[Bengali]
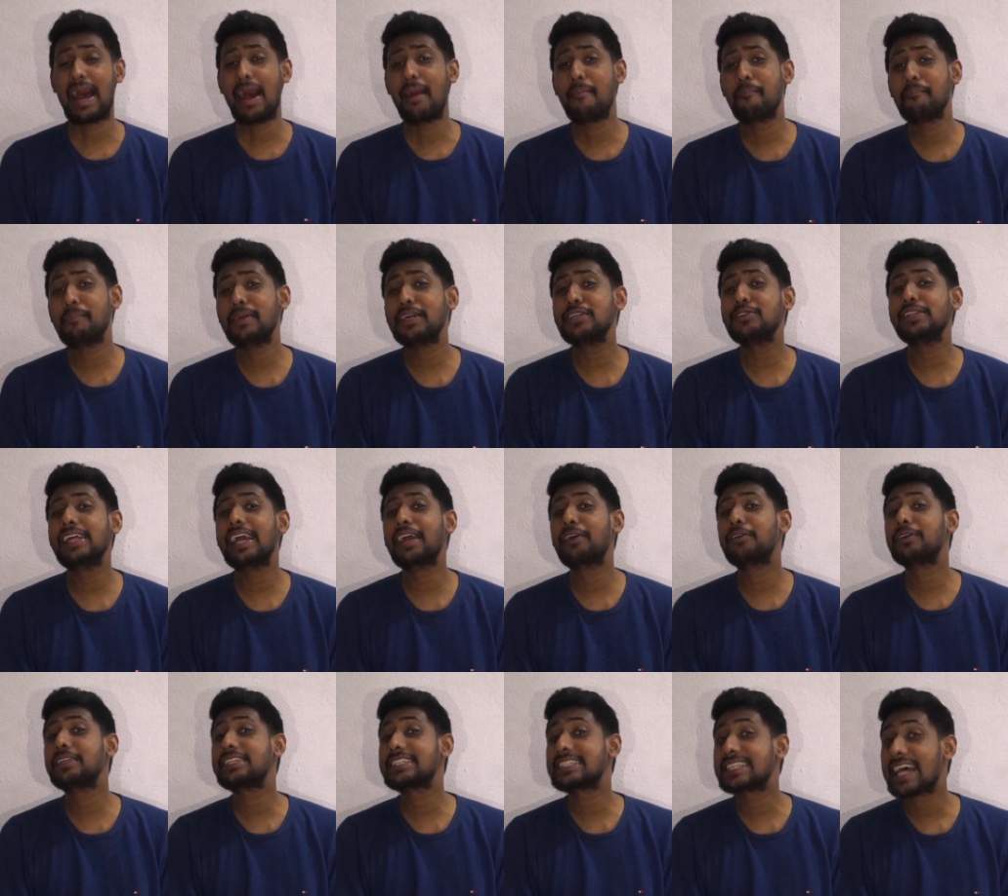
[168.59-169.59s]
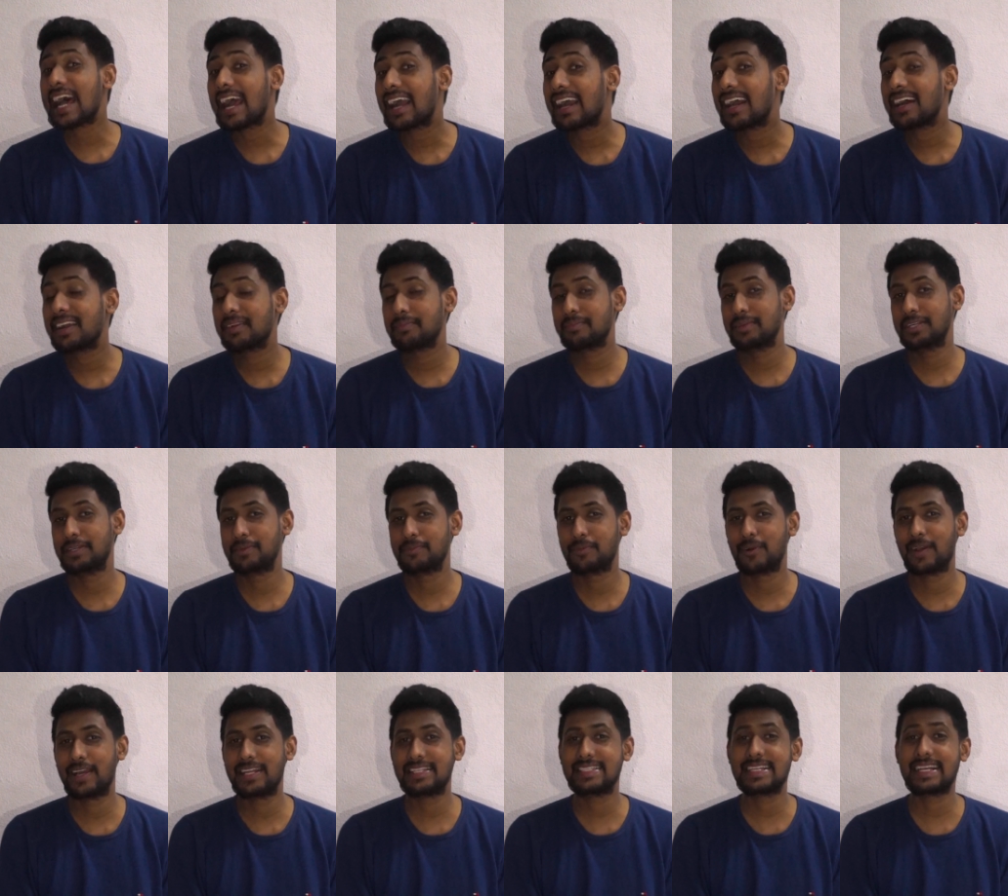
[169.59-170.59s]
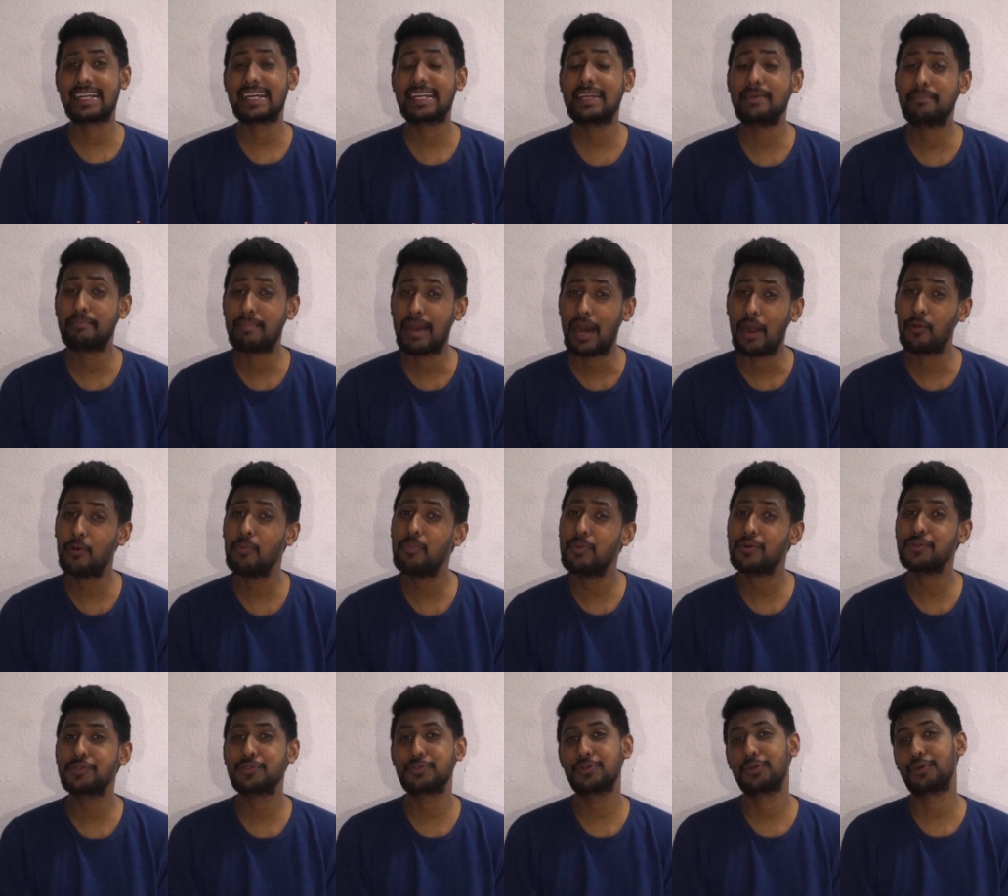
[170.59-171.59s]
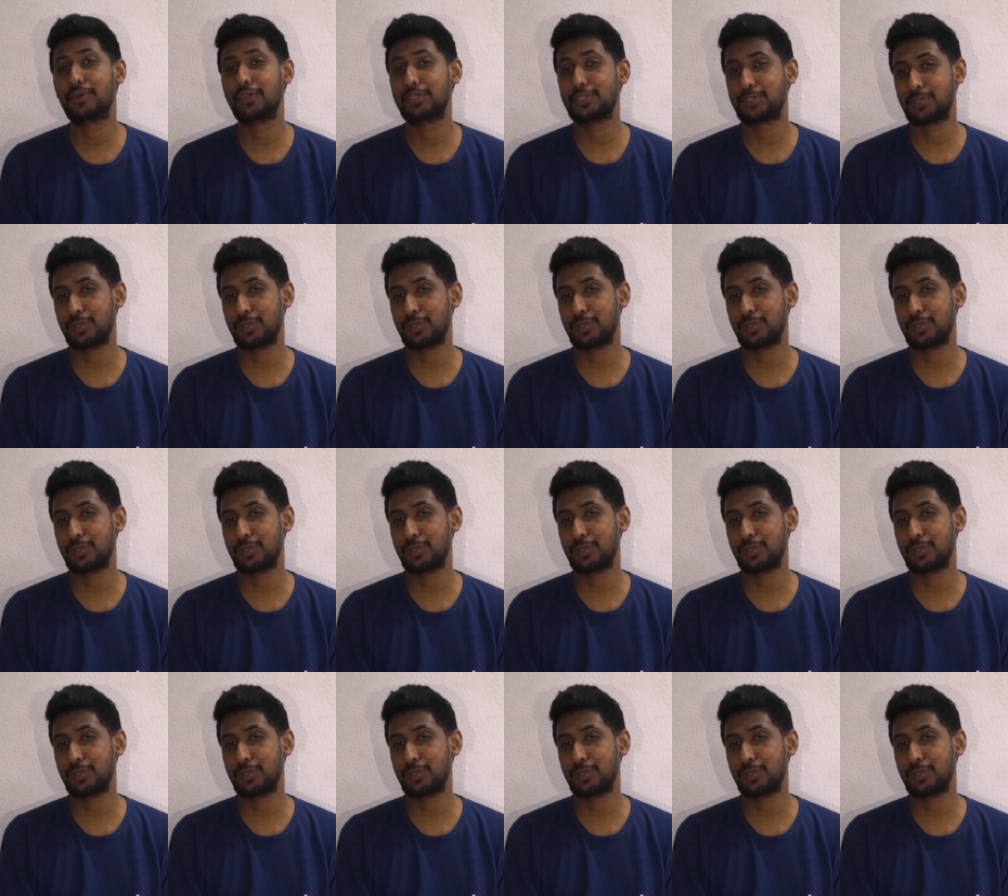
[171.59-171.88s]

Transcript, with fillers: আমরা যদি এখন টাকার বিনিময়ে যেখানে বারো বছর